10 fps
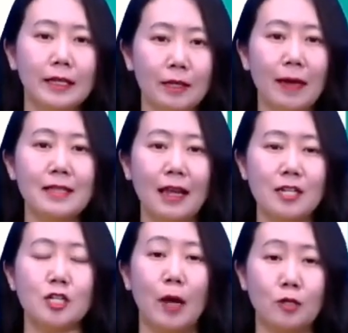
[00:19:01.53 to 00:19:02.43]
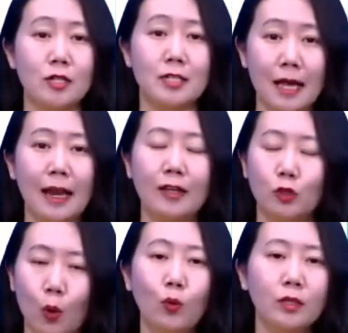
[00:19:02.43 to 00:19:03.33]
一般将来时表示的是将来
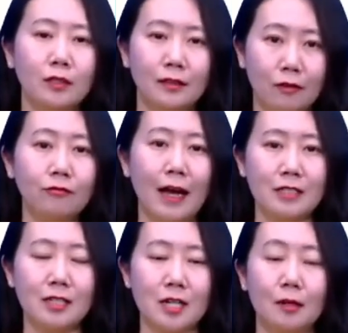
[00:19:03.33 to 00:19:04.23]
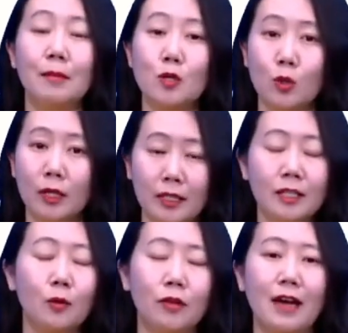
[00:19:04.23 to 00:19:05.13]
有可能发生的事儿，没说一
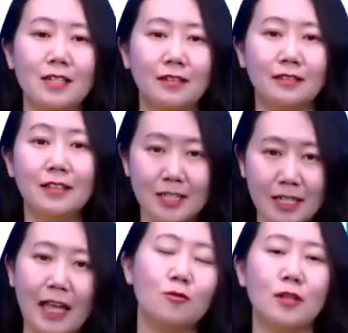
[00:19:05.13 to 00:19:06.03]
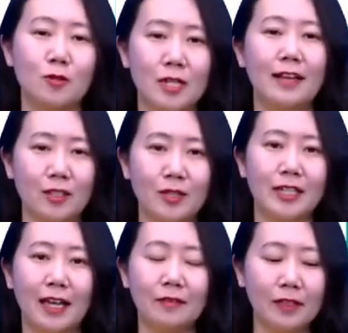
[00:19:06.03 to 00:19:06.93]
定会发生。这个大家需要记住这两点就可以
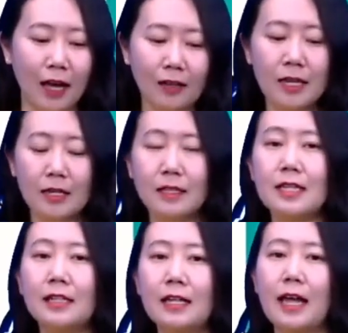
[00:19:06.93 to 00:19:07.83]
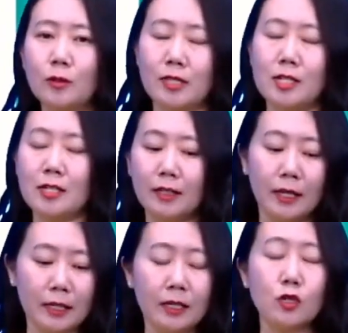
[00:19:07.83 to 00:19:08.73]
了。好，那接着看这两种形式，
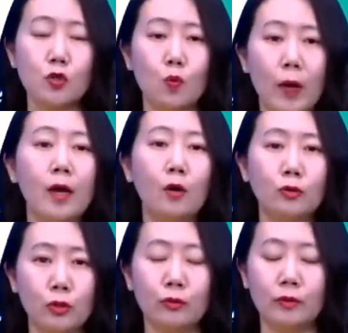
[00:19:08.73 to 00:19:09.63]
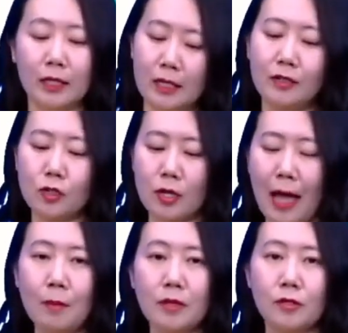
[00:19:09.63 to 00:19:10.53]
一个是 will do，一个是
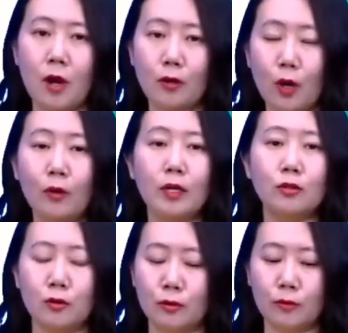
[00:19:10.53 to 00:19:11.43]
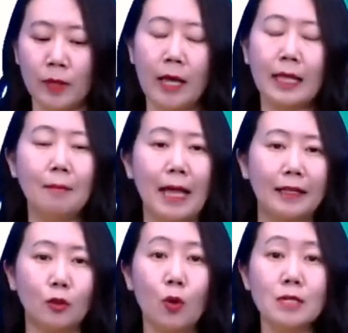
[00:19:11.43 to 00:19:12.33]
am/is/are going to do，它们俩
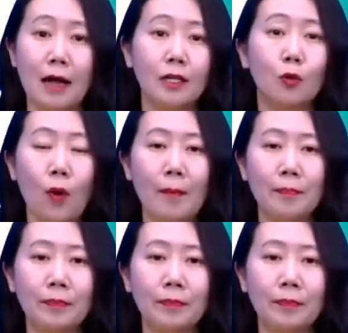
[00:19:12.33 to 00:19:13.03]
呢通常可以互换。